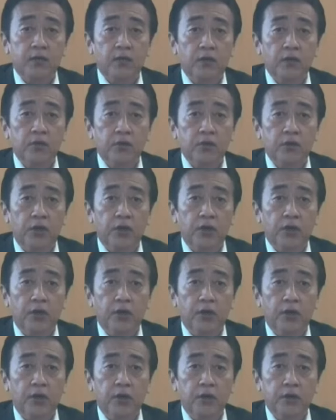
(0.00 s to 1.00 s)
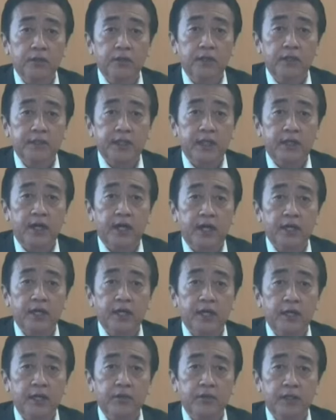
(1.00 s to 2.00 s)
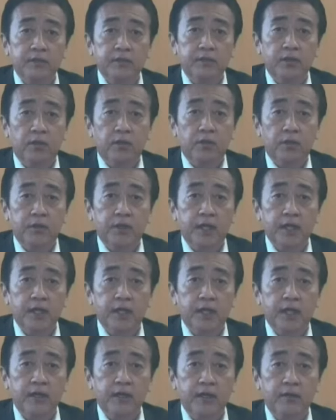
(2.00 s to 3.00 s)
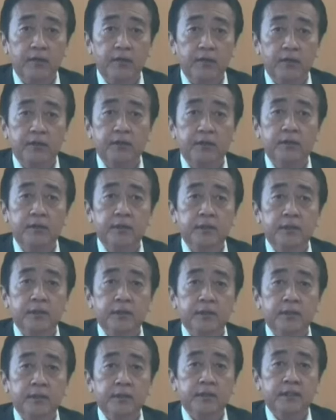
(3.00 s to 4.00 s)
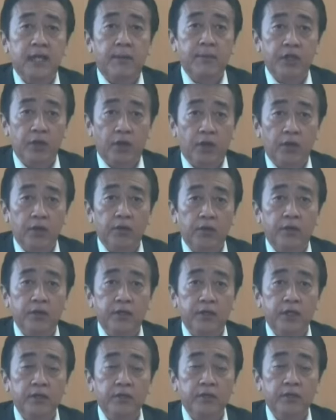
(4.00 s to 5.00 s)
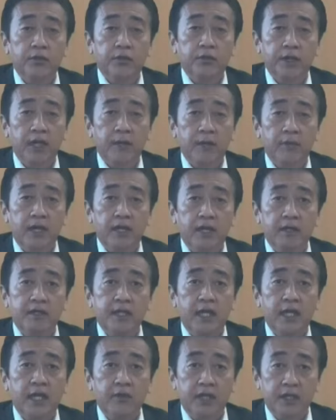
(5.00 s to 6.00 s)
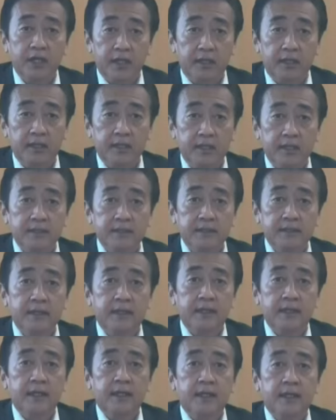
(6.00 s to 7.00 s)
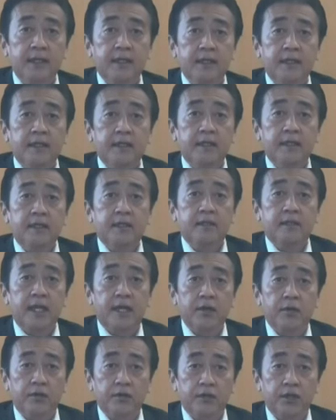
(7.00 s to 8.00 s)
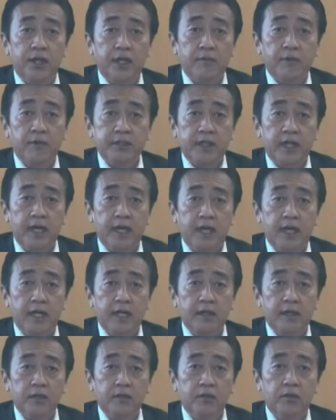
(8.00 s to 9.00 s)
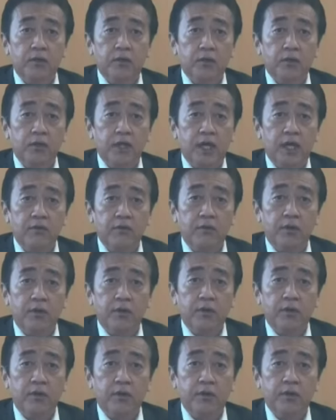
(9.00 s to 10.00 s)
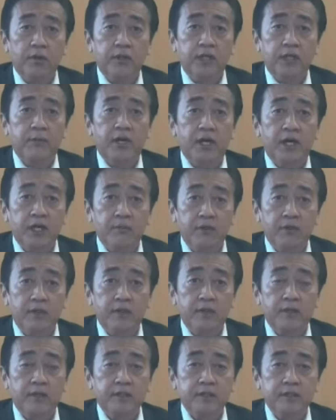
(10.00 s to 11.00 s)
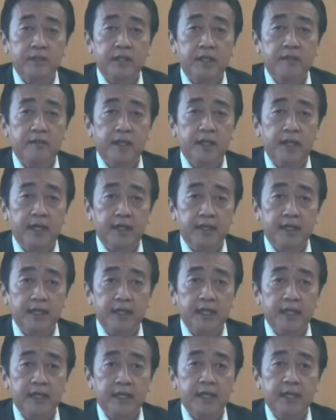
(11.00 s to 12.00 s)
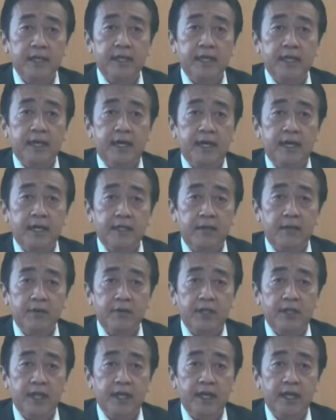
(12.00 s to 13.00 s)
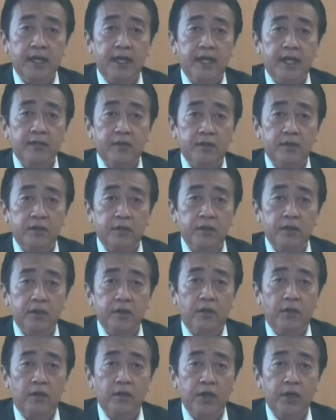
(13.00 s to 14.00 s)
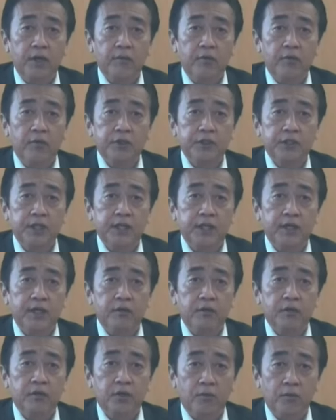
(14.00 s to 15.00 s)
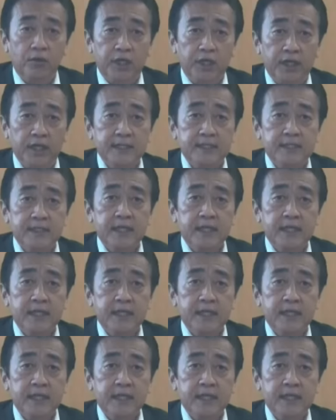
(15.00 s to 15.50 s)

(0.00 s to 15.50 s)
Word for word: 今後のデジタルアーカイブ活動を展開するためのヒントとなれば幸いです最後となりましたがご登壇を賜ります先生方に改めて厚く御礼申し上げるとともに